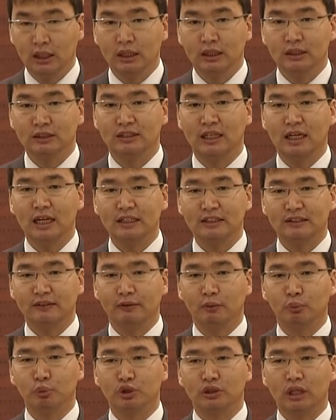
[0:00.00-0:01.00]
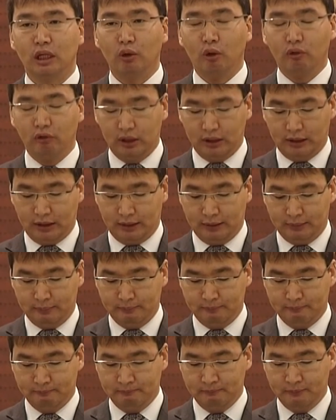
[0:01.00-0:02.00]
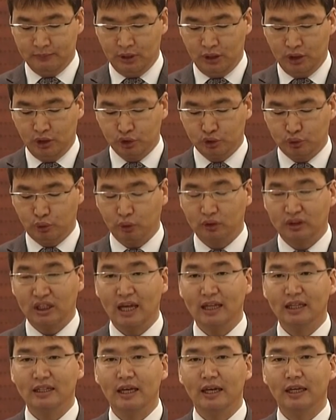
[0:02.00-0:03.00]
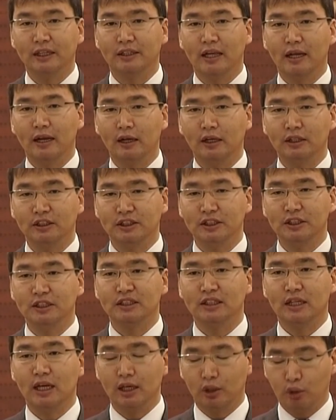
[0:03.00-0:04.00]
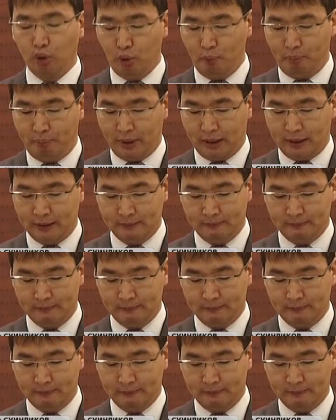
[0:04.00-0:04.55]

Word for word: Следствием установлено, что данная террористическая группа